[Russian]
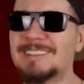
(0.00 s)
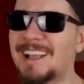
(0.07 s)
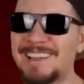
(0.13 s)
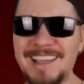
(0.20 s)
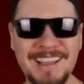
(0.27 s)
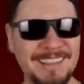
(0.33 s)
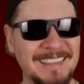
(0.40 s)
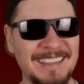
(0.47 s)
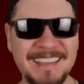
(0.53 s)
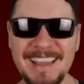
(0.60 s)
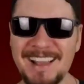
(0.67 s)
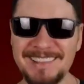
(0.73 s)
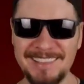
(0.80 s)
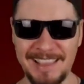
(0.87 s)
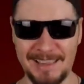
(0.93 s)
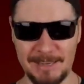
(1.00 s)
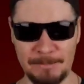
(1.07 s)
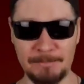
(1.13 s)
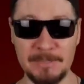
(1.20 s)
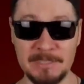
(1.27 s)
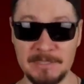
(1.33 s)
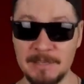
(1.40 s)
так, как никогда не
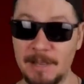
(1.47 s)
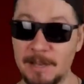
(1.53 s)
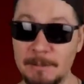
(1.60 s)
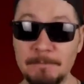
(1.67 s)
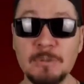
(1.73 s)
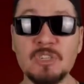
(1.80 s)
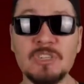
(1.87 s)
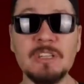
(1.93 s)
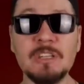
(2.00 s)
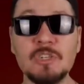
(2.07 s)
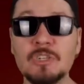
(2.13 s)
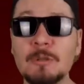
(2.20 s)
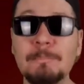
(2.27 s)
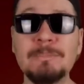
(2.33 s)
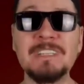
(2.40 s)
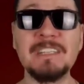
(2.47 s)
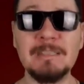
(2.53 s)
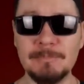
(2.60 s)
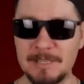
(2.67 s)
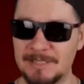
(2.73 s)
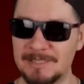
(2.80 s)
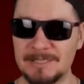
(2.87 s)
писали. Пишите, чтоб
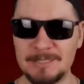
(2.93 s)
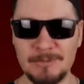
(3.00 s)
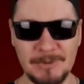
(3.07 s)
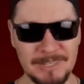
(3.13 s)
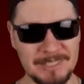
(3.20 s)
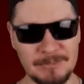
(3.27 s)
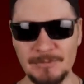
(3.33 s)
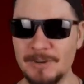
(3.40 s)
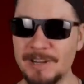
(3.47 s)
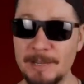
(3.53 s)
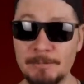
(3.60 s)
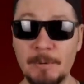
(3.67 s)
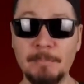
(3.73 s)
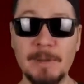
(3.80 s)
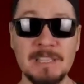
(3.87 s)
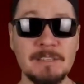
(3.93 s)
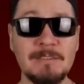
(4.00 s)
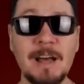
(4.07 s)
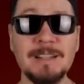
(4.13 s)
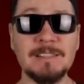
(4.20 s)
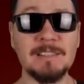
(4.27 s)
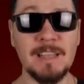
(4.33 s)
Тимати, сука, с его клипом
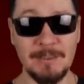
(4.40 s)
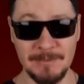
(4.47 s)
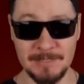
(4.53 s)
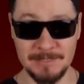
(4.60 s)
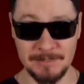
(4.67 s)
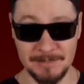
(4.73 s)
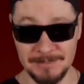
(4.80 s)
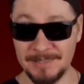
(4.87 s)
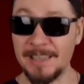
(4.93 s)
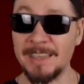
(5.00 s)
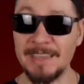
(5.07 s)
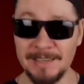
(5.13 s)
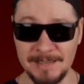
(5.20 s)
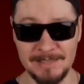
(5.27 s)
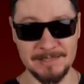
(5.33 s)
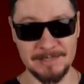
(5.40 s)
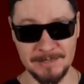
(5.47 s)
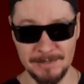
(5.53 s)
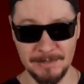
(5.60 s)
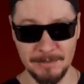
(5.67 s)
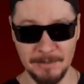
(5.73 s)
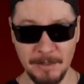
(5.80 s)
«Москва от зависти» заикой
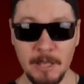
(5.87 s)
стал.